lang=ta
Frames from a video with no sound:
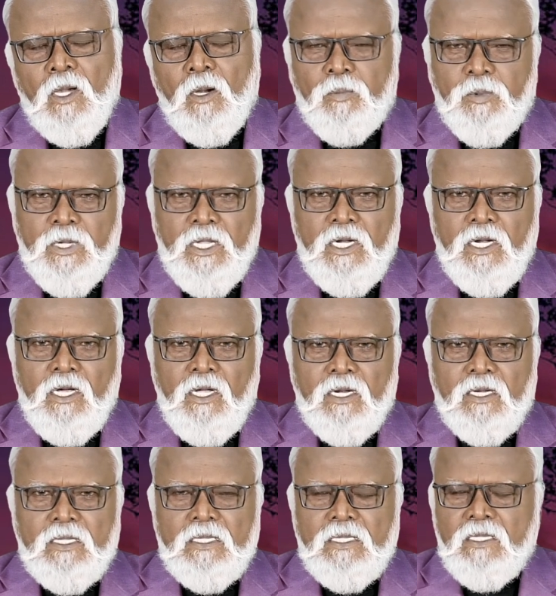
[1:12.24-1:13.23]

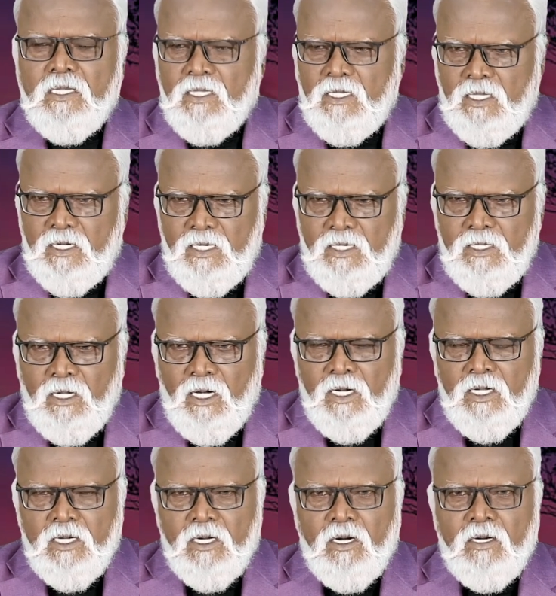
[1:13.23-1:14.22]
அப்படியானால்
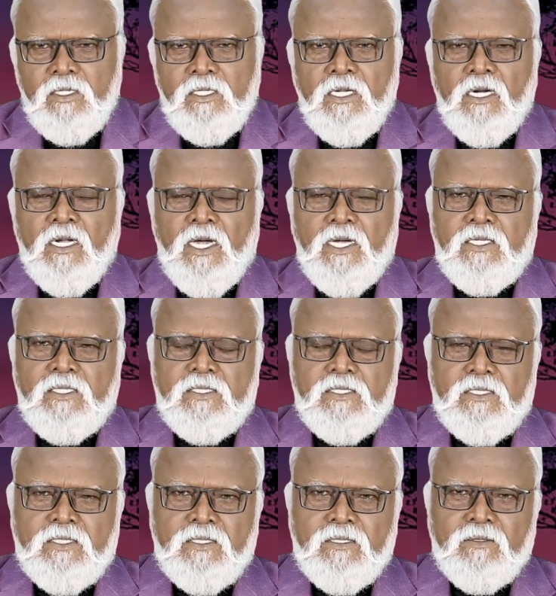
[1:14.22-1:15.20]
இரண்டாயிரம் ஆண்டுகள்
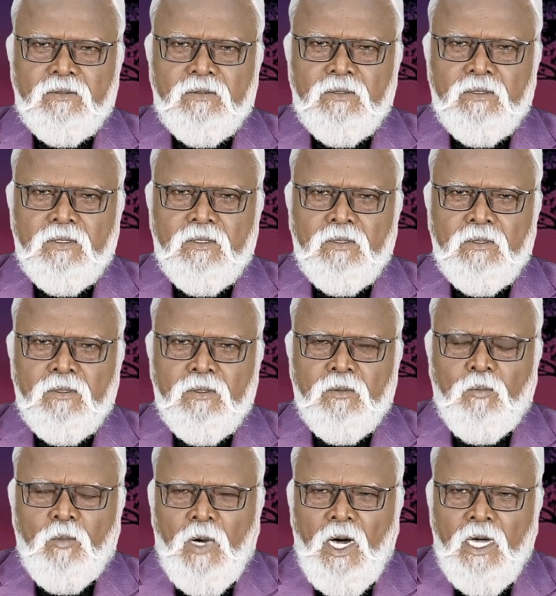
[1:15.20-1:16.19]
ஆயிற்று
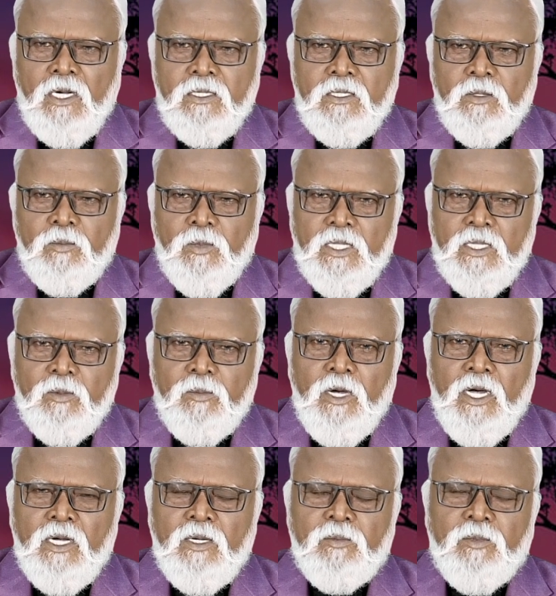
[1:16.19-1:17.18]
மார்க்கம்
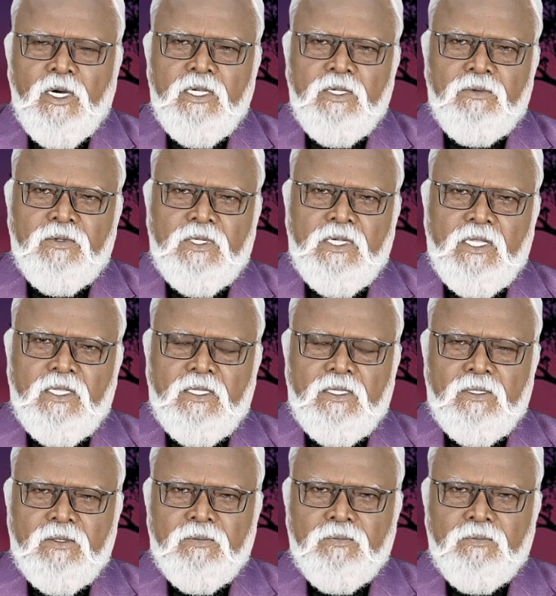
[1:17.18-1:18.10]
மதமாக மாறிவிட்டது